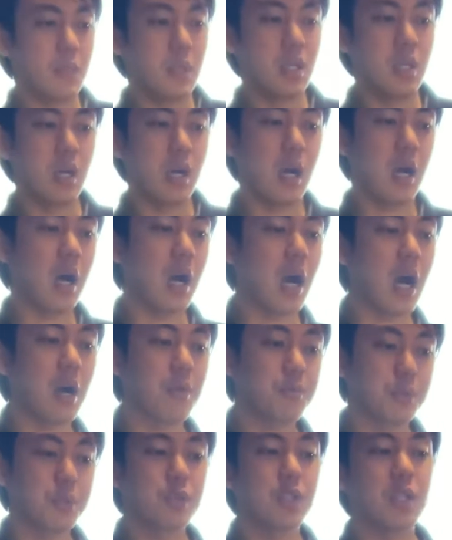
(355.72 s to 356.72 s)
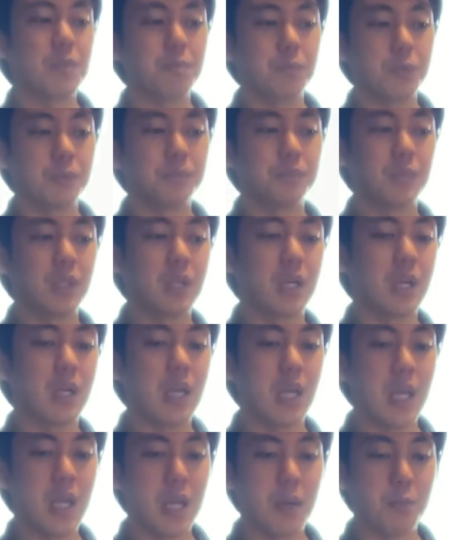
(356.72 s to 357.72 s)
ハーフスイープ、
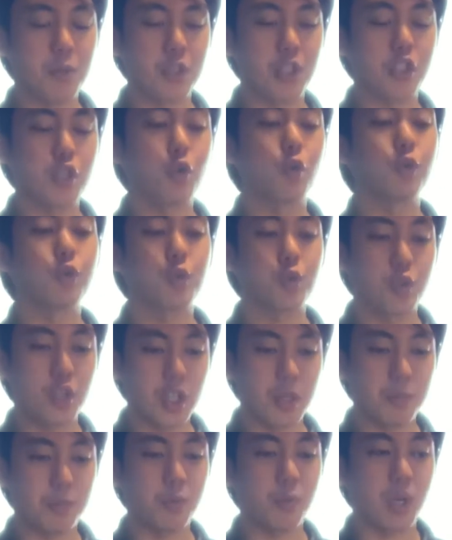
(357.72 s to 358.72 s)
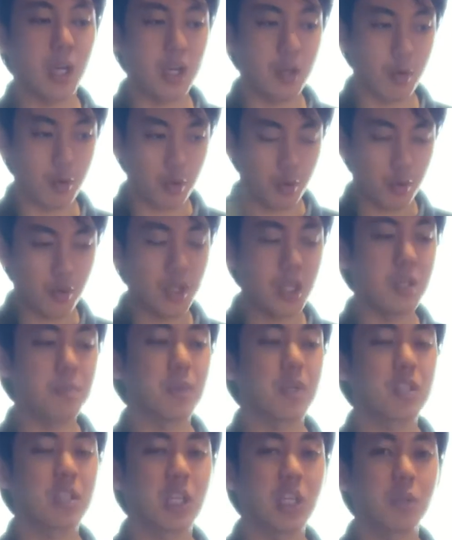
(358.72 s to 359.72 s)
えー、もしくはショートスイープとかいろいろ言い
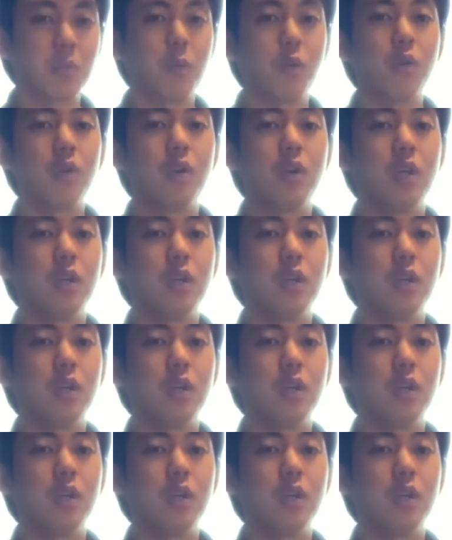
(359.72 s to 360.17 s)
ますけども、